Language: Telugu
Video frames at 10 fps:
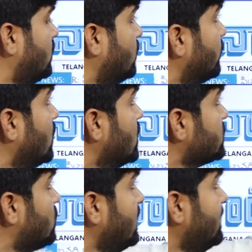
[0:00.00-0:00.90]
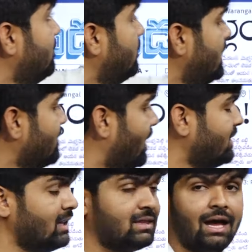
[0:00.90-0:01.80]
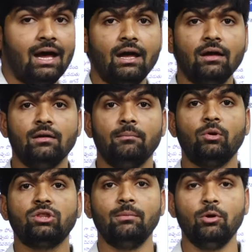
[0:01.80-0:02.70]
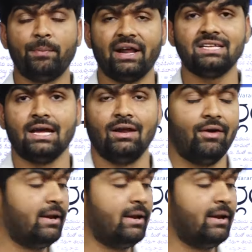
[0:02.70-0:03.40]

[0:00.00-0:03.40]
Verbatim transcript: ఉన్నాడు సో ఈ ఈ మందంతా మొత్తము పరచాన్లో